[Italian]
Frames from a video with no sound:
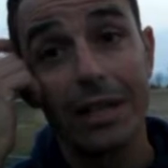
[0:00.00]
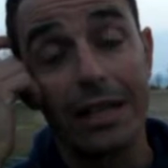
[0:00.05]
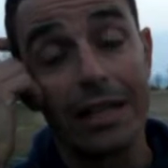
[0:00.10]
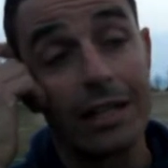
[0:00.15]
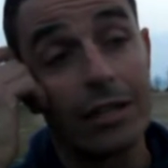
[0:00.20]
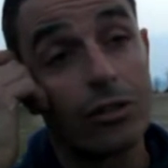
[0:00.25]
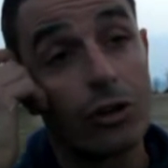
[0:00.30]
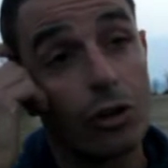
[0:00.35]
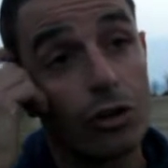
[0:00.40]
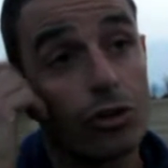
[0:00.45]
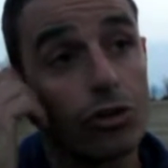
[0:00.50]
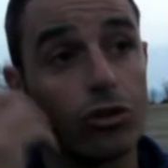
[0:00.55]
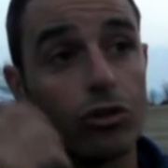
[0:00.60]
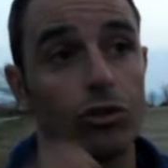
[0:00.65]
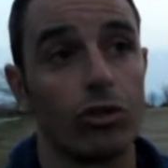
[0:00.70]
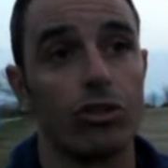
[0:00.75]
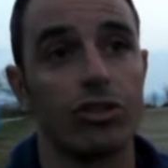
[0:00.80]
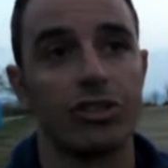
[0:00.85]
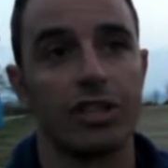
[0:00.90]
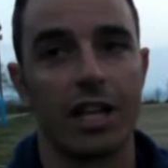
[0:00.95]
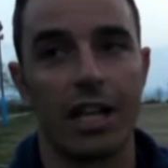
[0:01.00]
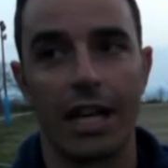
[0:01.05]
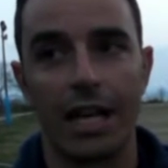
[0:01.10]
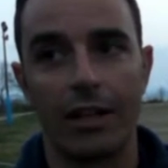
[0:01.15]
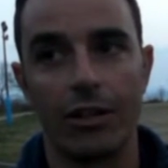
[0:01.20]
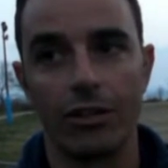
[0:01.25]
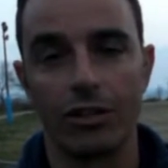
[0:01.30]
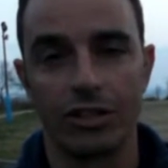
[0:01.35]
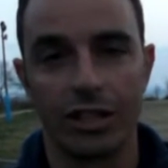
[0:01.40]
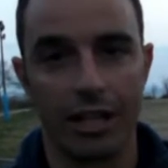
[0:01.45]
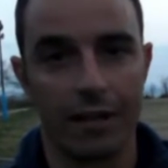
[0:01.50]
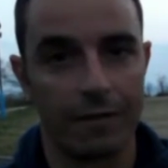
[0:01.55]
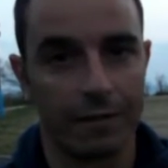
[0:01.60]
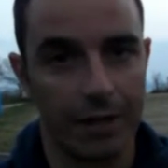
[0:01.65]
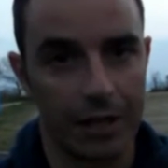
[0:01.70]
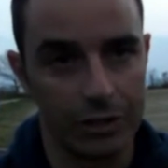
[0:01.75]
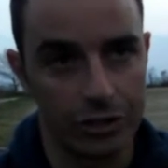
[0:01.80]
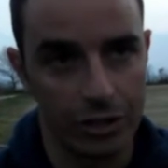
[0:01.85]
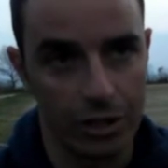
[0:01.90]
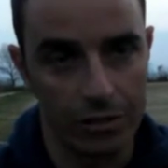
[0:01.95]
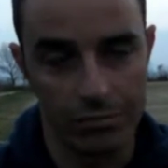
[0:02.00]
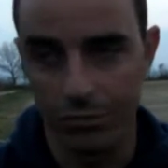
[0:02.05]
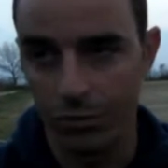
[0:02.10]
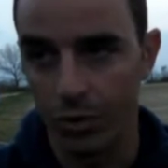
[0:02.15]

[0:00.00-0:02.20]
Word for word: il ritorno non sarà, non sarà facile,